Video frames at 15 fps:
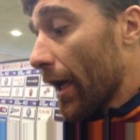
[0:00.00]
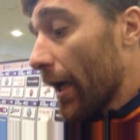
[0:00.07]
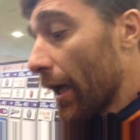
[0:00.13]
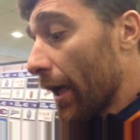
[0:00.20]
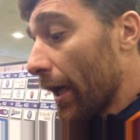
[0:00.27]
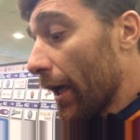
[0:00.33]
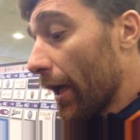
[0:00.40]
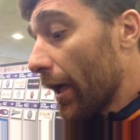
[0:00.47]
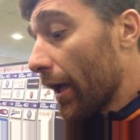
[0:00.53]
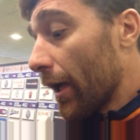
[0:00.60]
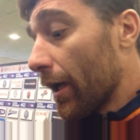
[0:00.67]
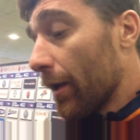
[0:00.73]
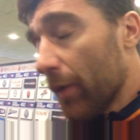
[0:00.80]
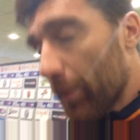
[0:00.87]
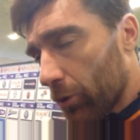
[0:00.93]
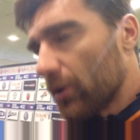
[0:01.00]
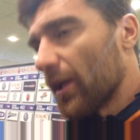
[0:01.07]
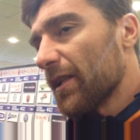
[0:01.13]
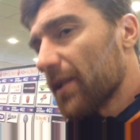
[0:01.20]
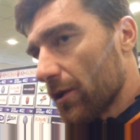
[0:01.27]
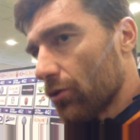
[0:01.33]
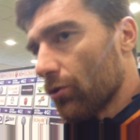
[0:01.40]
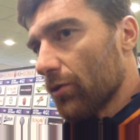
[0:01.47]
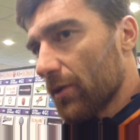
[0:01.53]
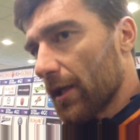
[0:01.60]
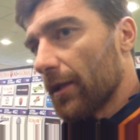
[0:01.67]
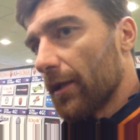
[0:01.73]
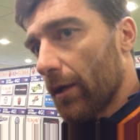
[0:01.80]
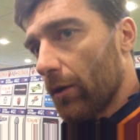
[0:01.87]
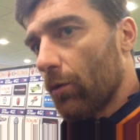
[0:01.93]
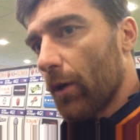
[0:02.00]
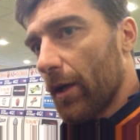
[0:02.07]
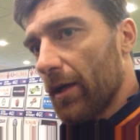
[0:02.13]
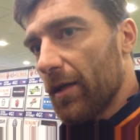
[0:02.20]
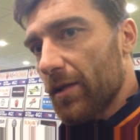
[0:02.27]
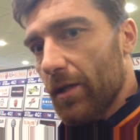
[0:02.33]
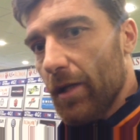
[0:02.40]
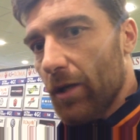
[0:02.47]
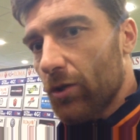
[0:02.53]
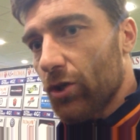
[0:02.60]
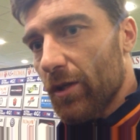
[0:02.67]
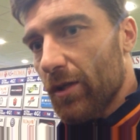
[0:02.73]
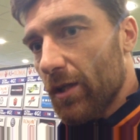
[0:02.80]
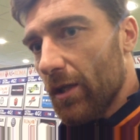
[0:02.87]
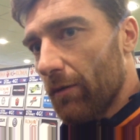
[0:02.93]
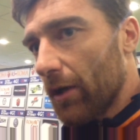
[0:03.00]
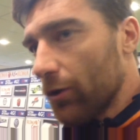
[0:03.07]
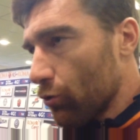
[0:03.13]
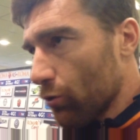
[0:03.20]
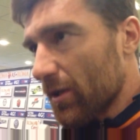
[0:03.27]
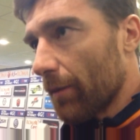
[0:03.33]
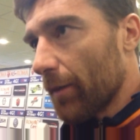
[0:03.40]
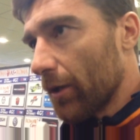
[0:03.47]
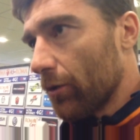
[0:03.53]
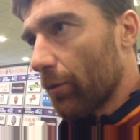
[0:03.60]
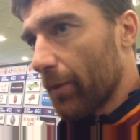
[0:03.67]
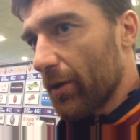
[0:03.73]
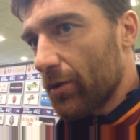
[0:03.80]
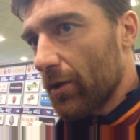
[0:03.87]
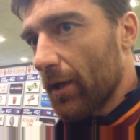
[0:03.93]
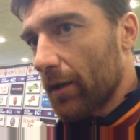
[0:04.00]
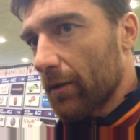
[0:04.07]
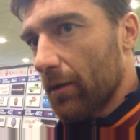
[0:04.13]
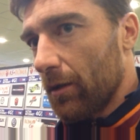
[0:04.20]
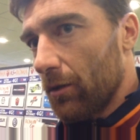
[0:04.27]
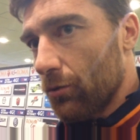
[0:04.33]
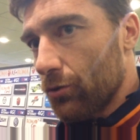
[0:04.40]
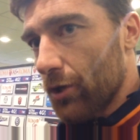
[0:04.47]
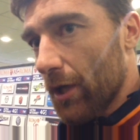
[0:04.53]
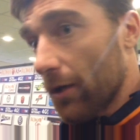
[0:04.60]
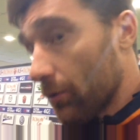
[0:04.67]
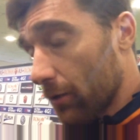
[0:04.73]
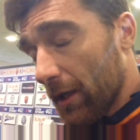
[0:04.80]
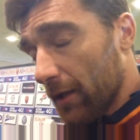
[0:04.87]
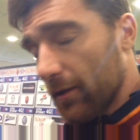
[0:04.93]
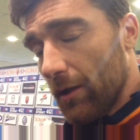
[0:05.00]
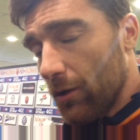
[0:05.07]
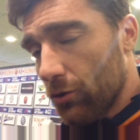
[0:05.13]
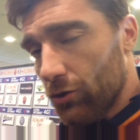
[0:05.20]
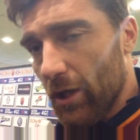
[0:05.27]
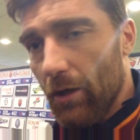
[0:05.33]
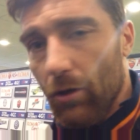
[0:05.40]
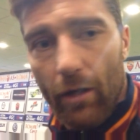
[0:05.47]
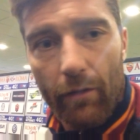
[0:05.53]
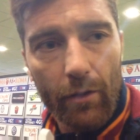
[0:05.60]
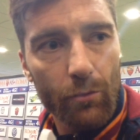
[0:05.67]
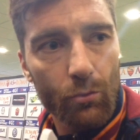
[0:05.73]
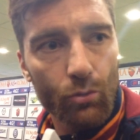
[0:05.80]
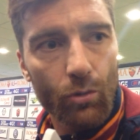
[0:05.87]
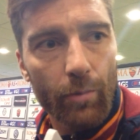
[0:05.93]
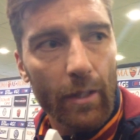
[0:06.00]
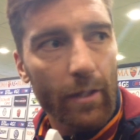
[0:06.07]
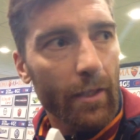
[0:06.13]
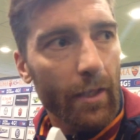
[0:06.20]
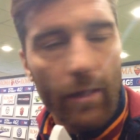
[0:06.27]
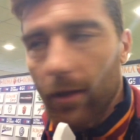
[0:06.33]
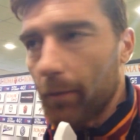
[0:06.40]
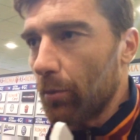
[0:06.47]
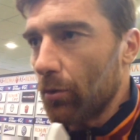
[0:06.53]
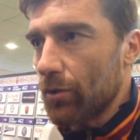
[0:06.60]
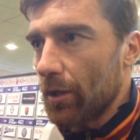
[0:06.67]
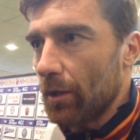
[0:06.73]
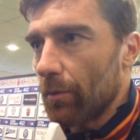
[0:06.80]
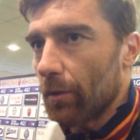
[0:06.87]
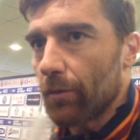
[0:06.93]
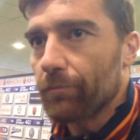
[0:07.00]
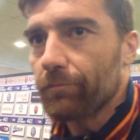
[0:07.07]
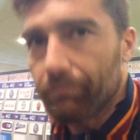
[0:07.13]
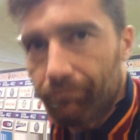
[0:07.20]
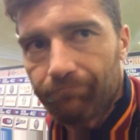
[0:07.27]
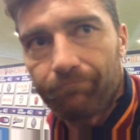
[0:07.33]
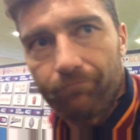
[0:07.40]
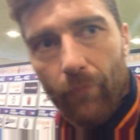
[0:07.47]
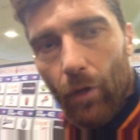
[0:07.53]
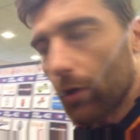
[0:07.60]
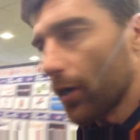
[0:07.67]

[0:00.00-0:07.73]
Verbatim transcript: e le mie proteste sono state quelle sì eccessive e giustamente ho preso il cartellino giallo, cartellino giallo che avrei dovuto prendere anche a Brosini. Grazie.